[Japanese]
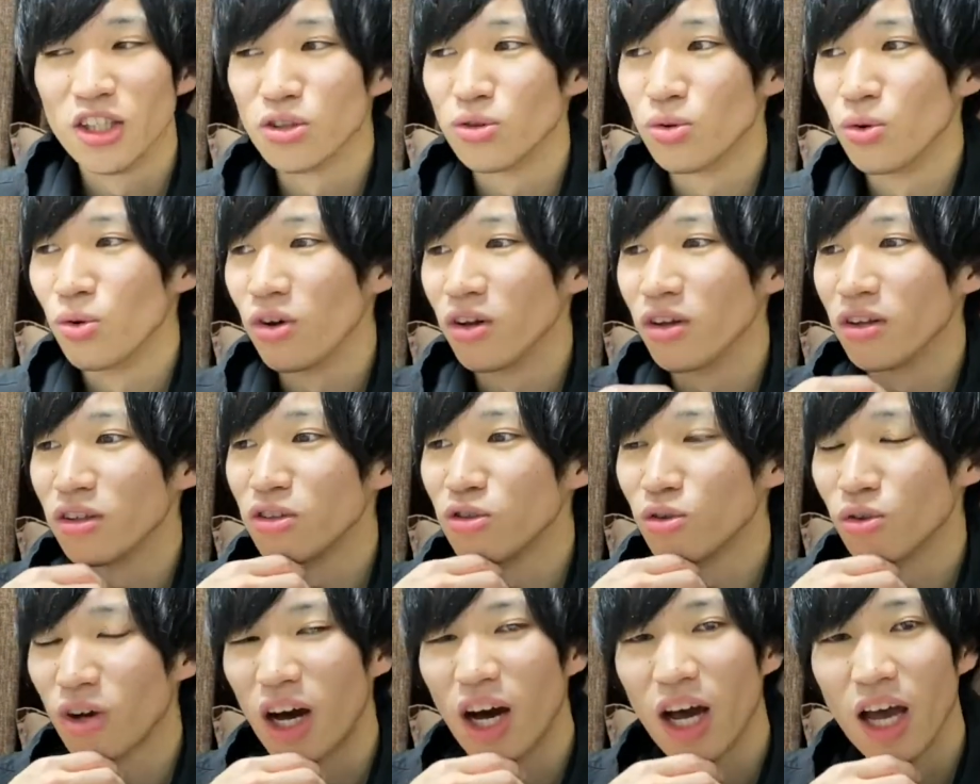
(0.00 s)
そう、
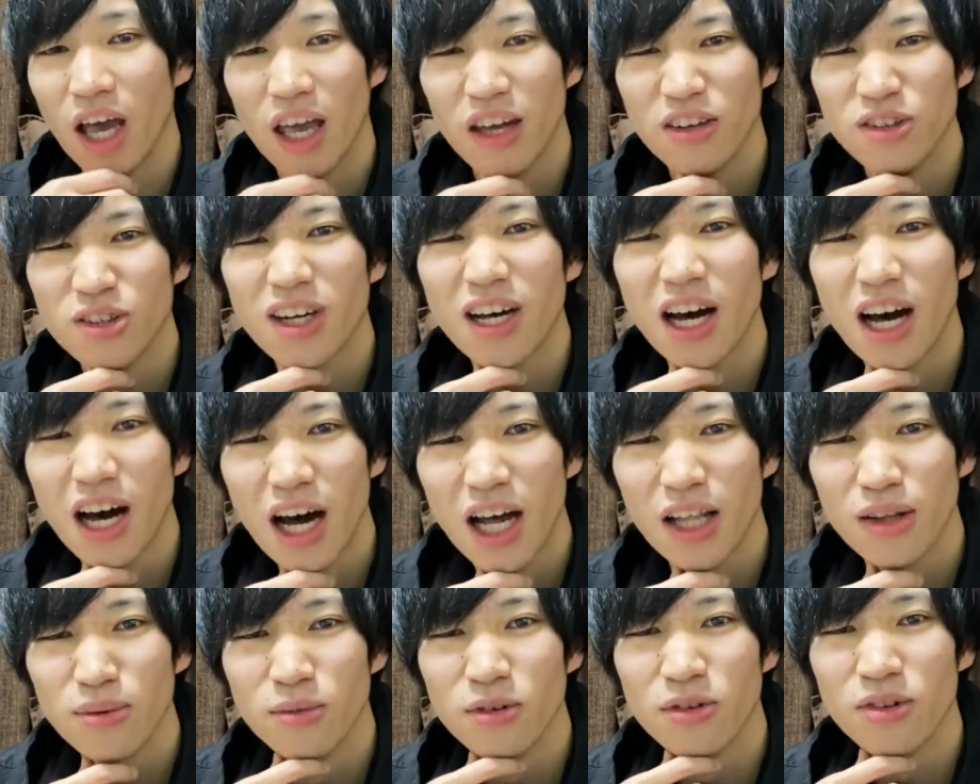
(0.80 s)
ちょっと変える
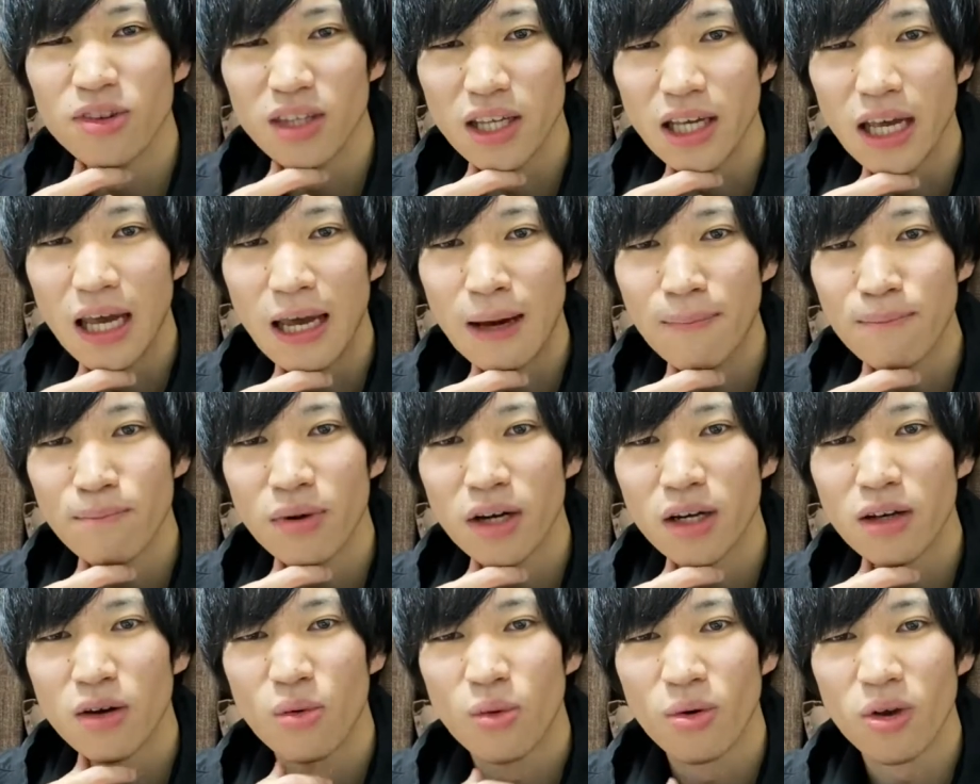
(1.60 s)
かと思って、やっ
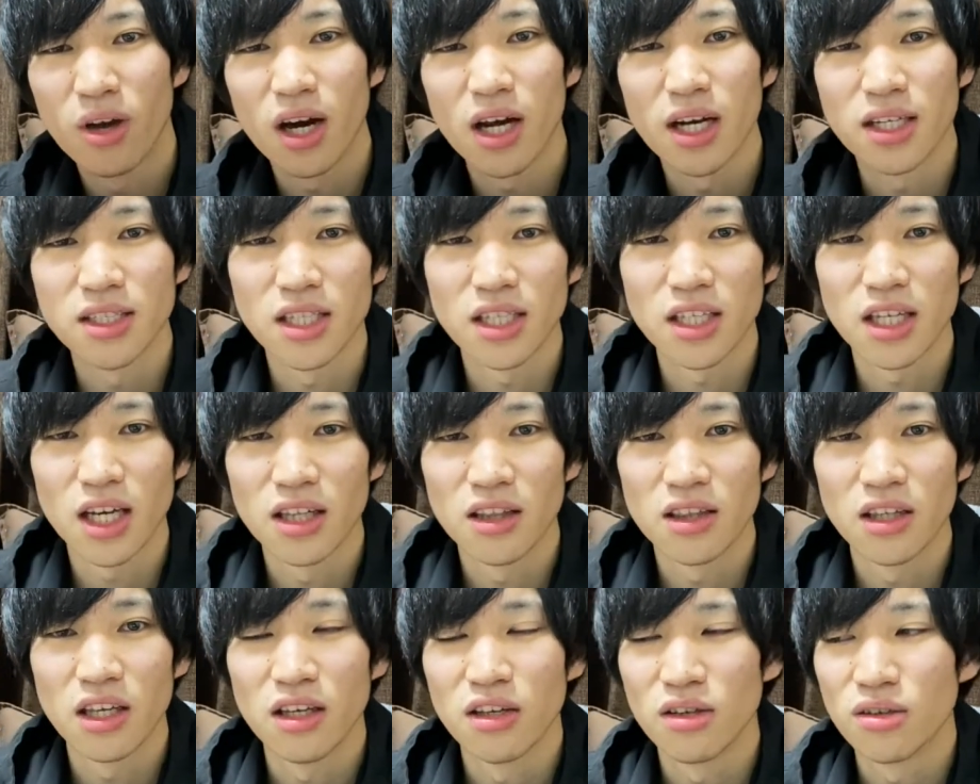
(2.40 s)
ぱりこれから先
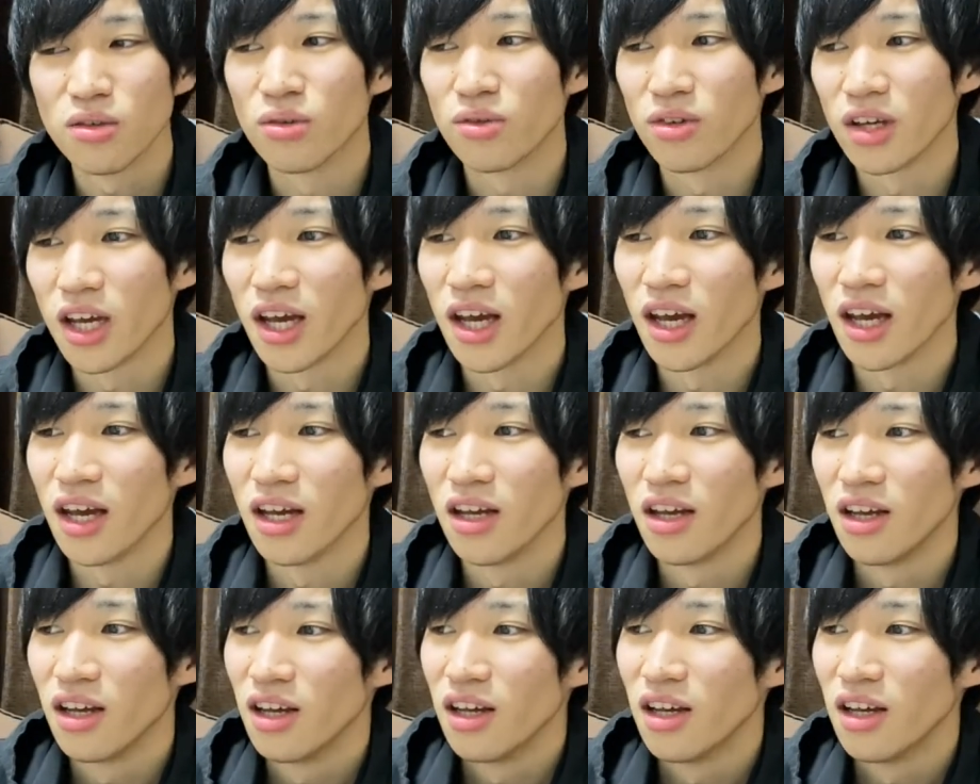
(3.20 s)
やっていくとね、